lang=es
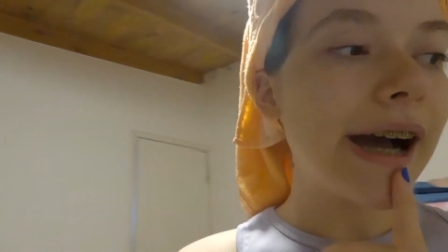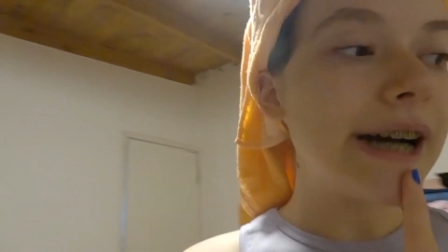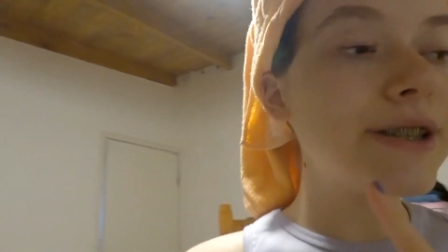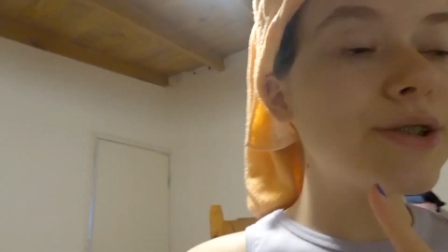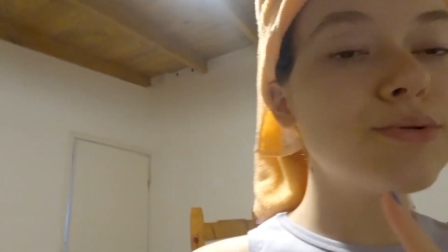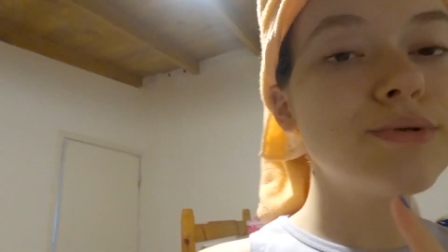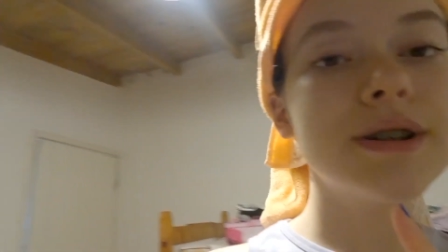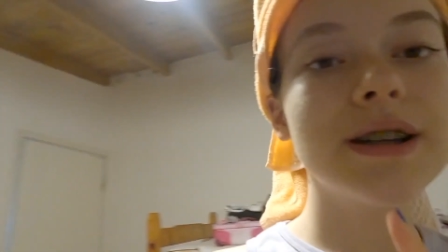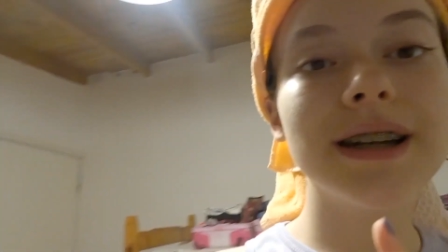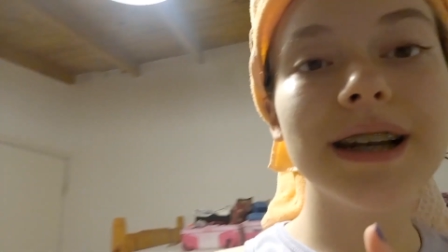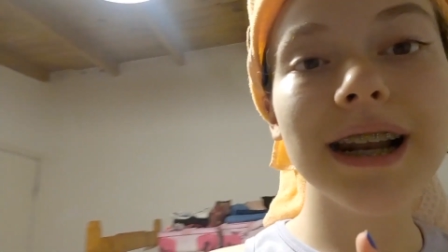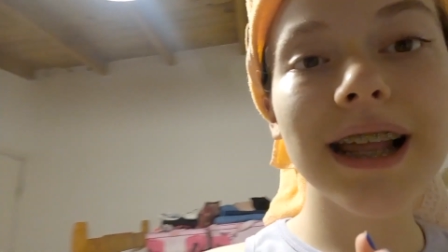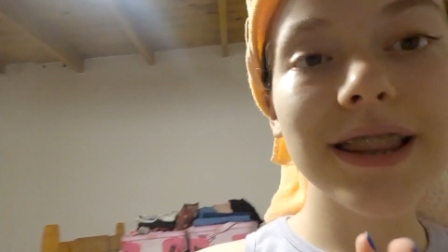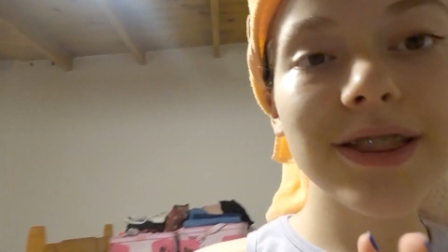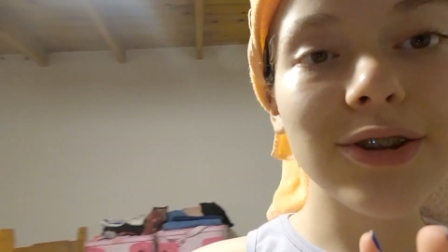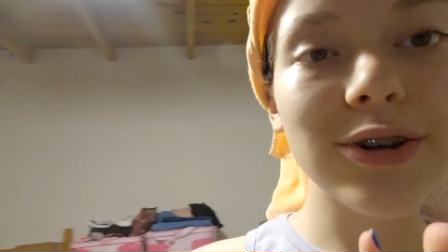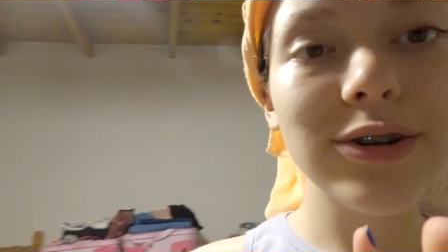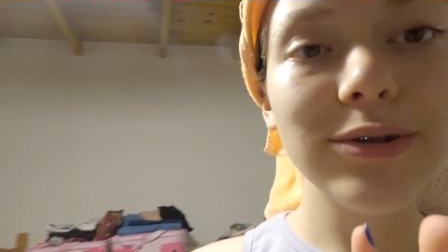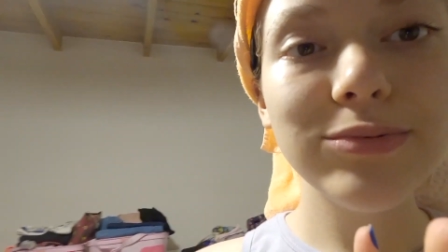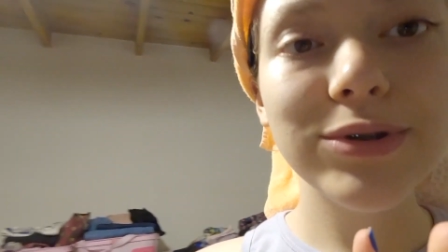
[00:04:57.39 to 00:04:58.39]
hace un
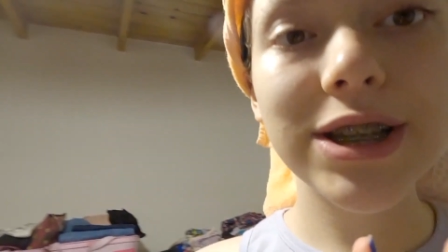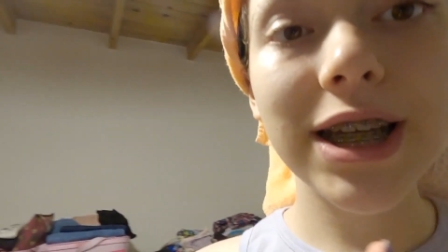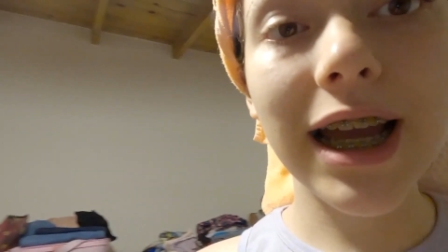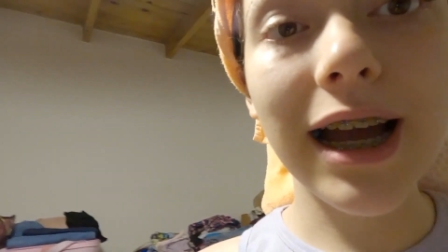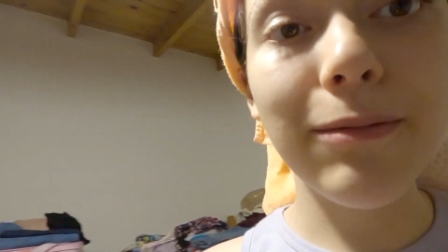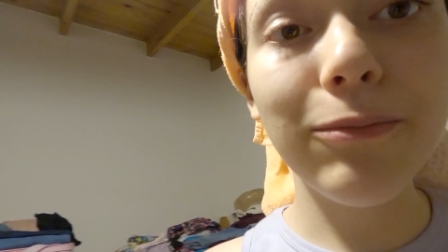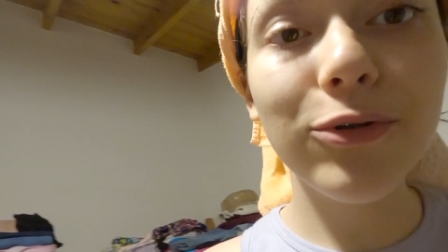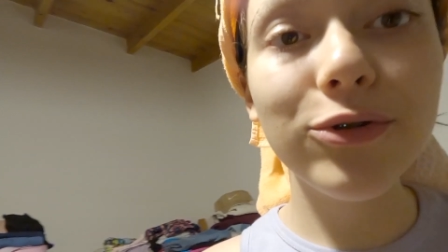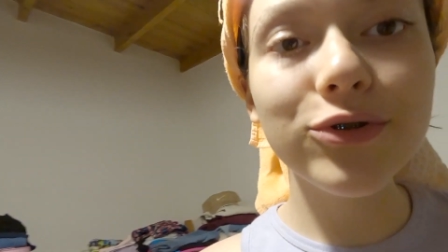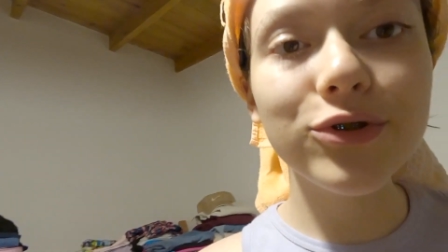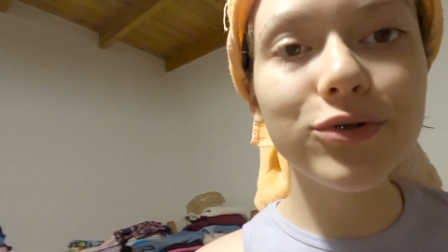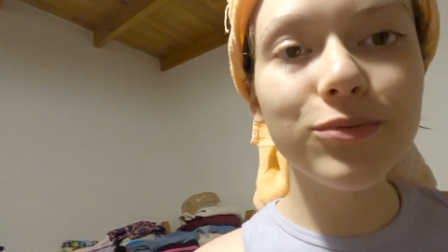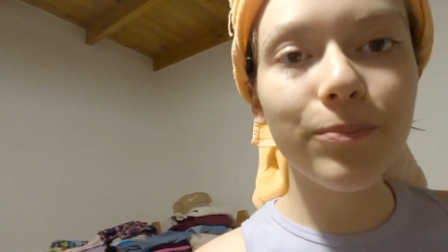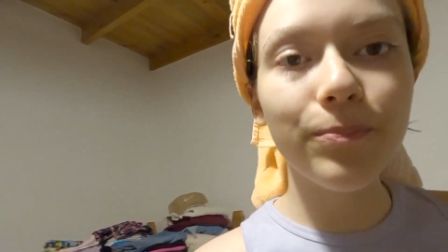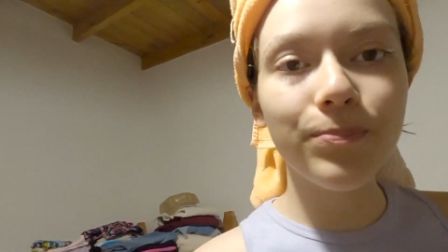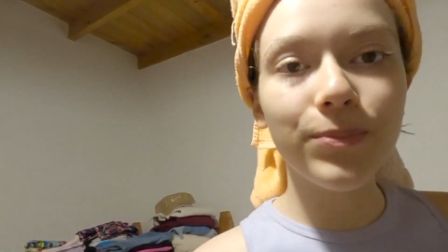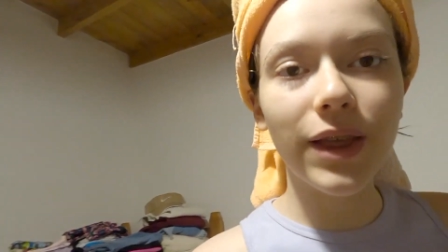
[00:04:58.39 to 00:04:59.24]
rato llegamos